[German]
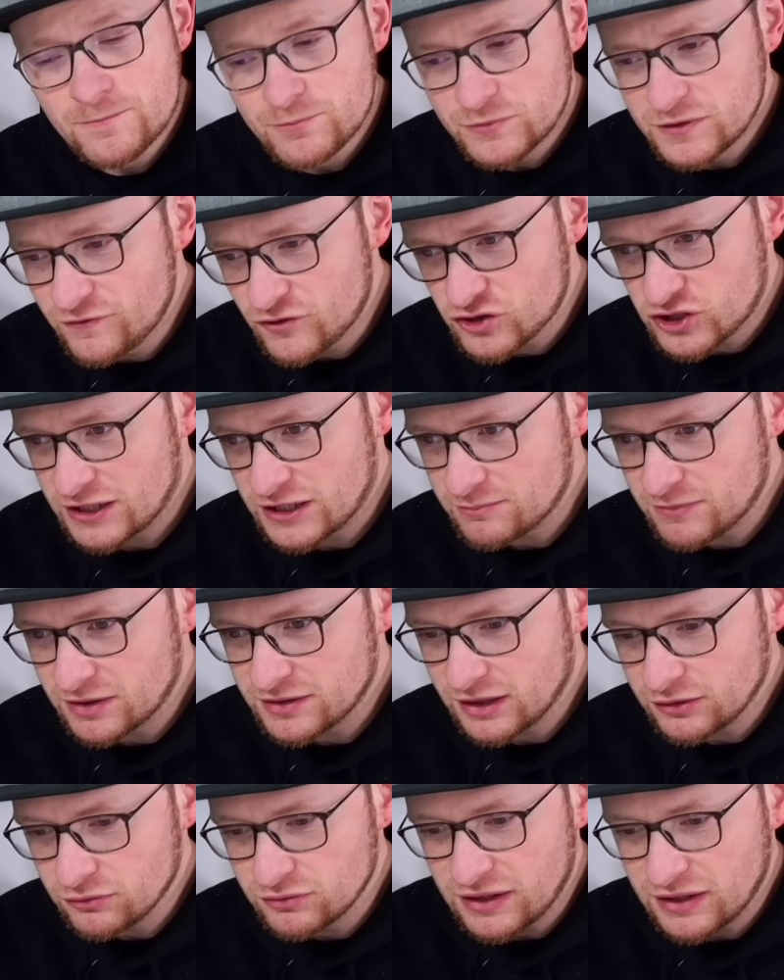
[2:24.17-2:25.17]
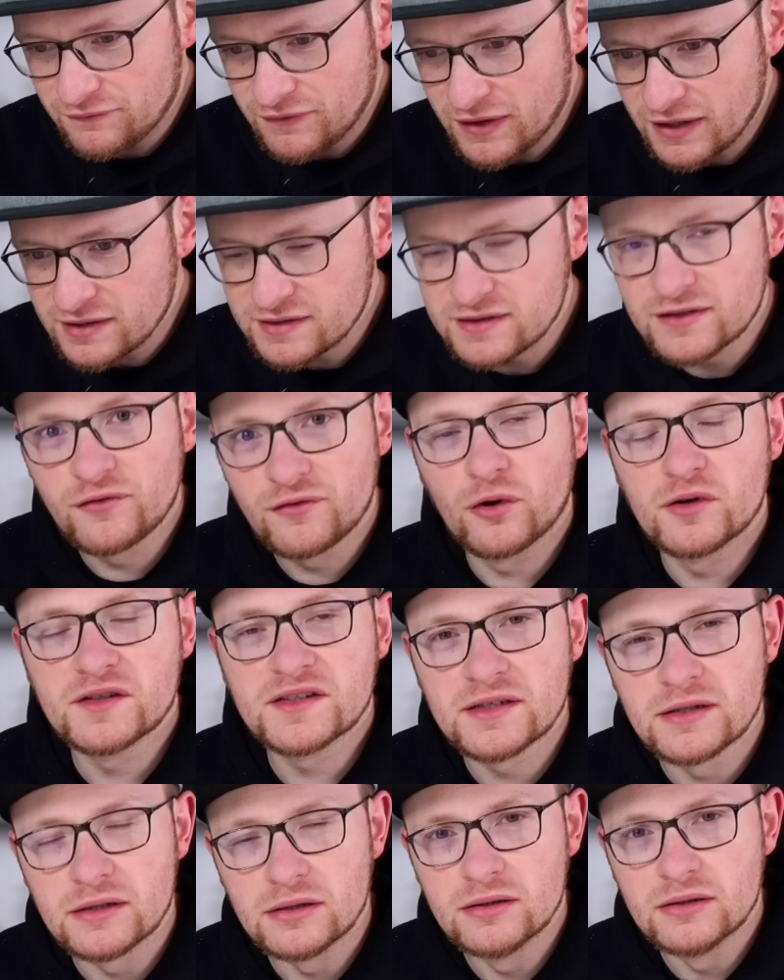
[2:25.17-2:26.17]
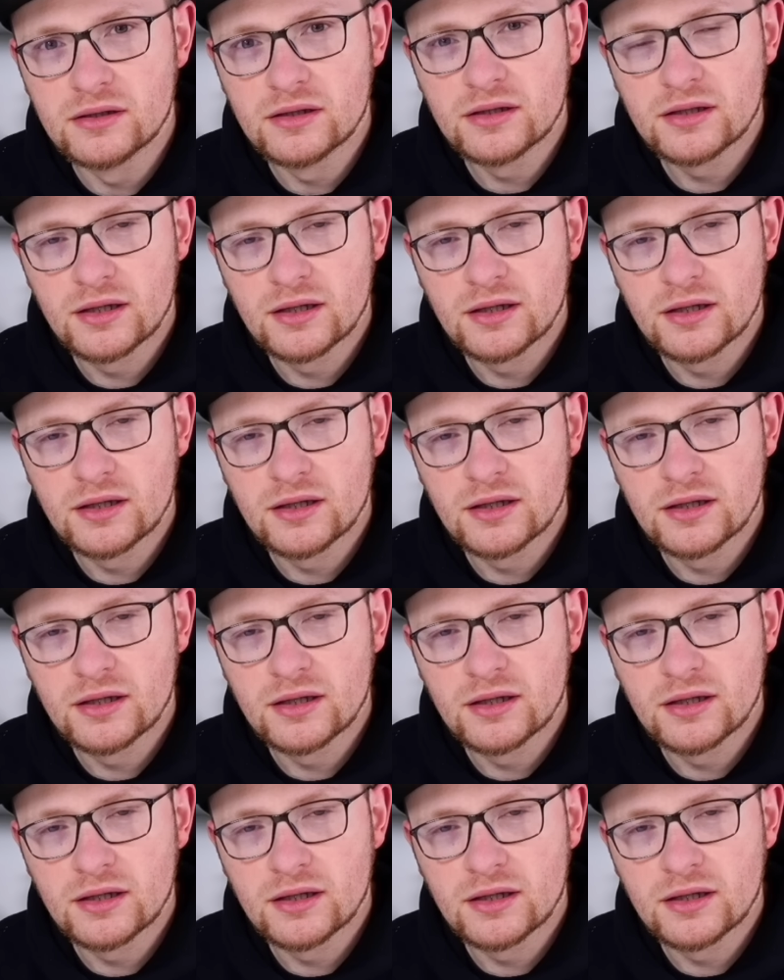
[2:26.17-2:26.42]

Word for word: die verschenkt man dann und dann welken sie vor sich hin.